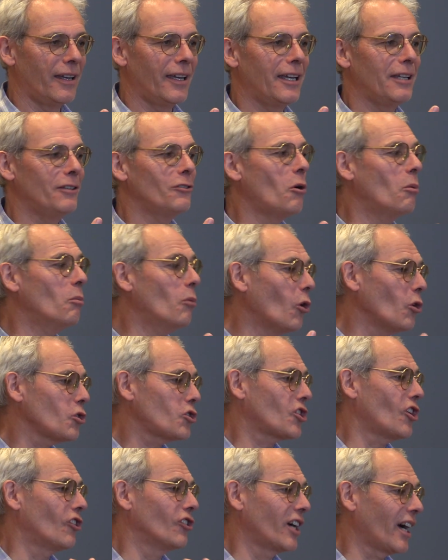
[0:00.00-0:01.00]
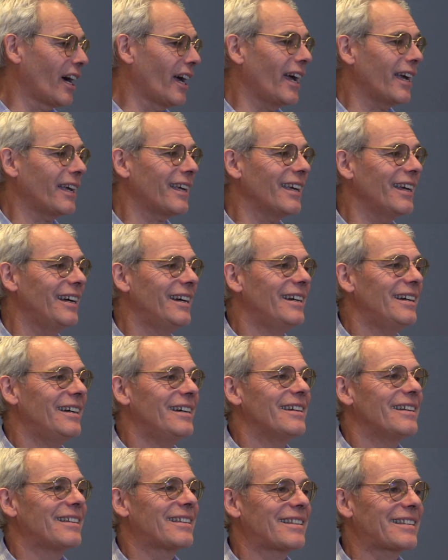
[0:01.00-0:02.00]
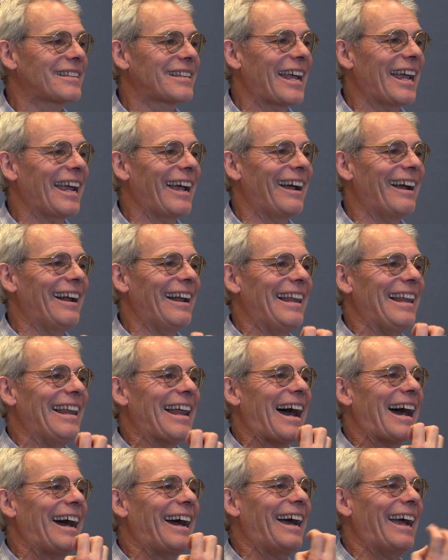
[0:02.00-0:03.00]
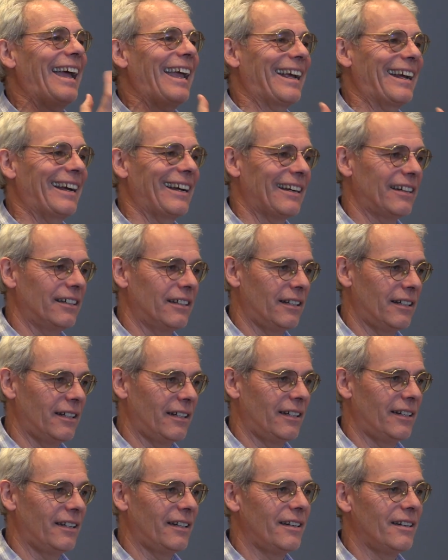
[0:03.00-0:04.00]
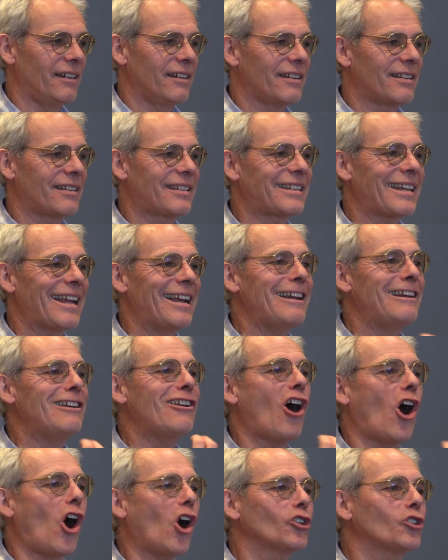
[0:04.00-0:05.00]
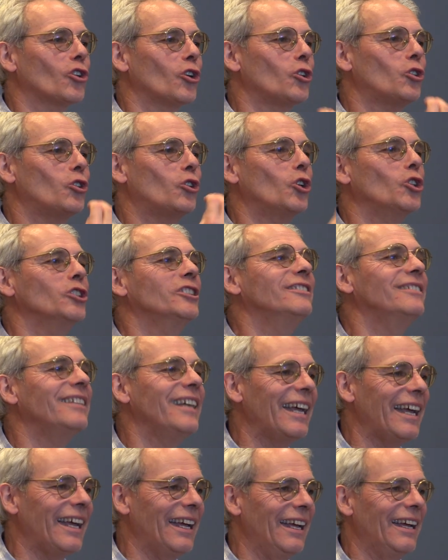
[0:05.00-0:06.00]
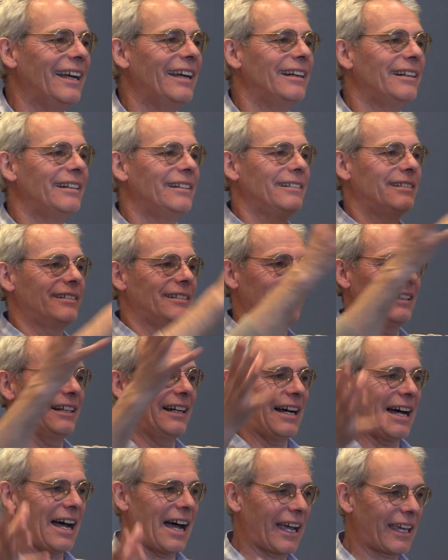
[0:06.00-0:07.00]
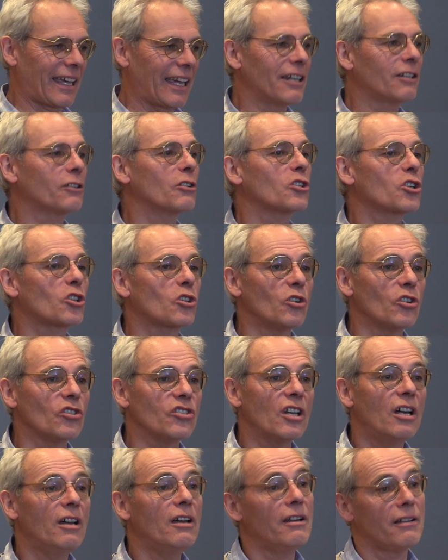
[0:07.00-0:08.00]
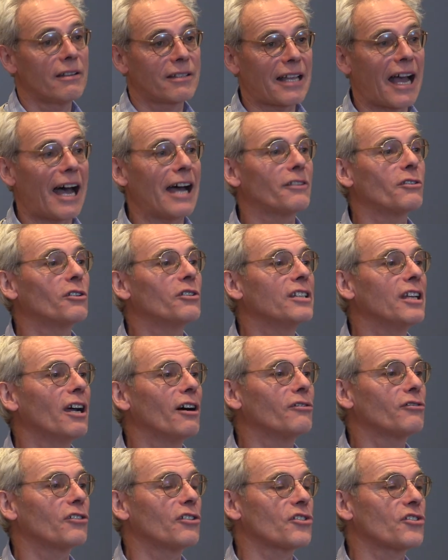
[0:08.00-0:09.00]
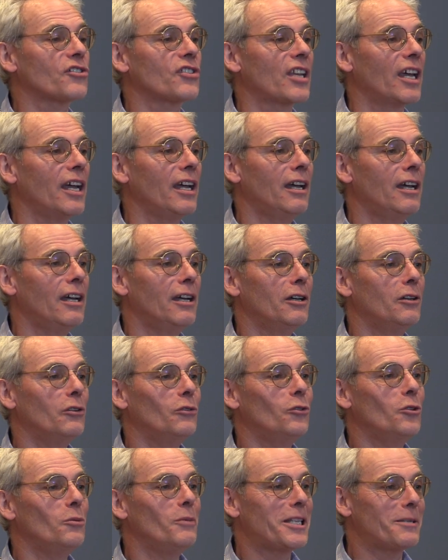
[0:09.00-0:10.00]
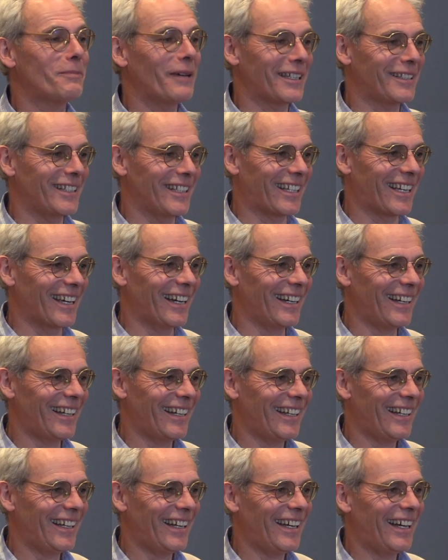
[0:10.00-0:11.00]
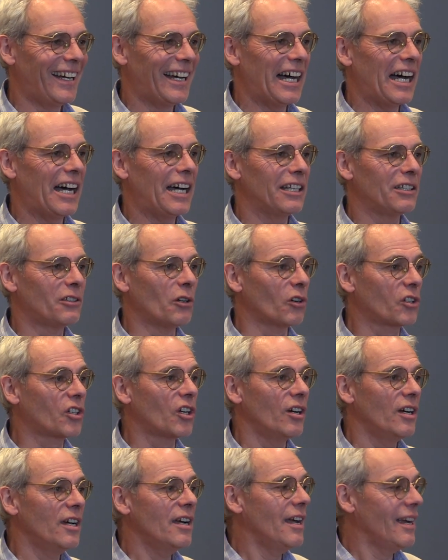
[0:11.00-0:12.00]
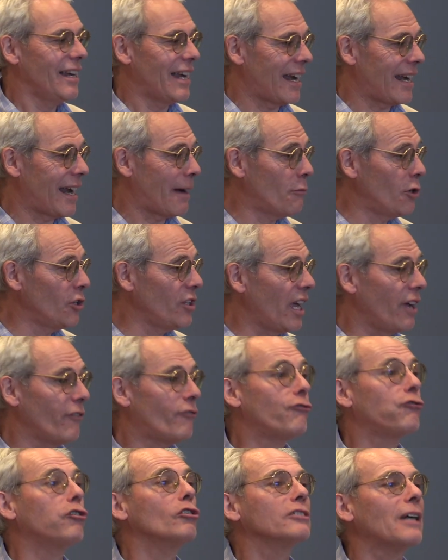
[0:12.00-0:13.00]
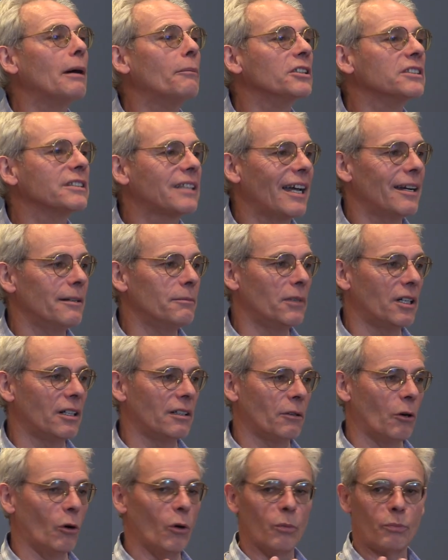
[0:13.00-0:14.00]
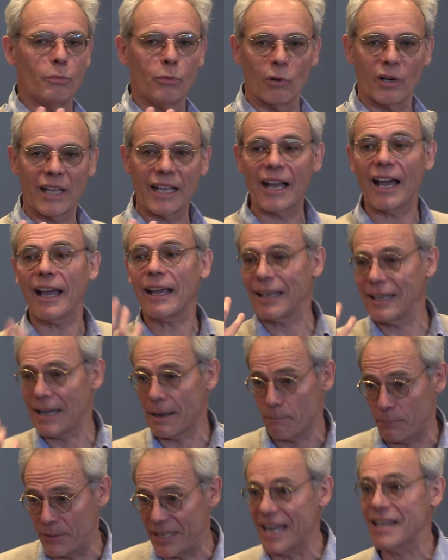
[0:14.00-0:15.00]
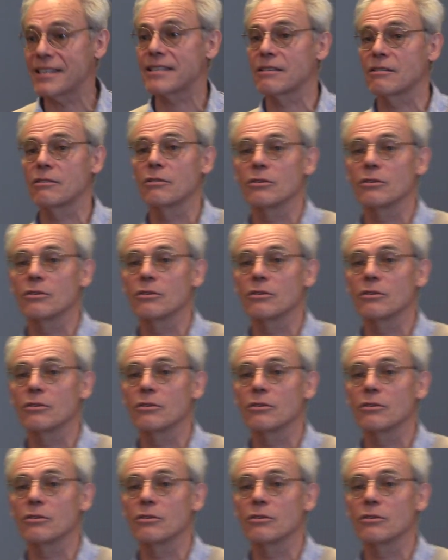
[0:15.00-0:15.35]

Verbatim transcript: Et nomos en grec, c'est la règle. C'est l'ordre donné à quelque chose. Ça a donné en français numismatique. Hein, donc euh, la, monnaie fondamentalement euh, pour les Grecs, la pièce